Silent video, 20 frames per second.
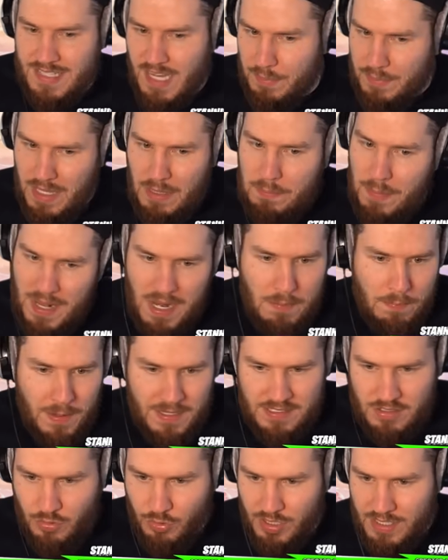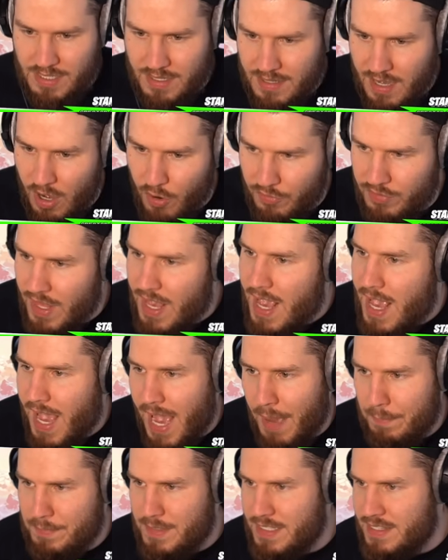Ich habe mir den Battle Pass durchgekauft,
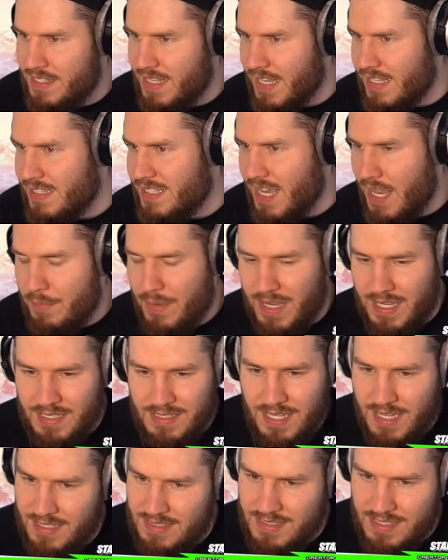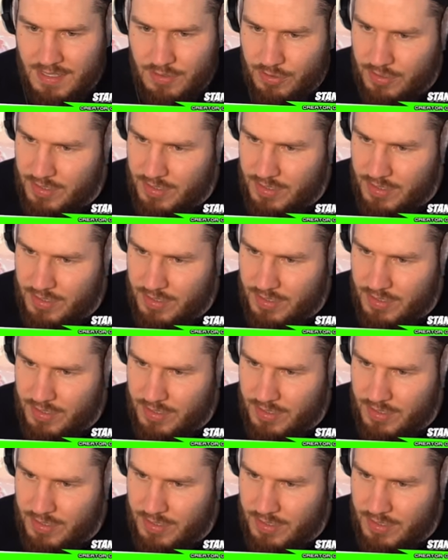habe die Skins einmal getestet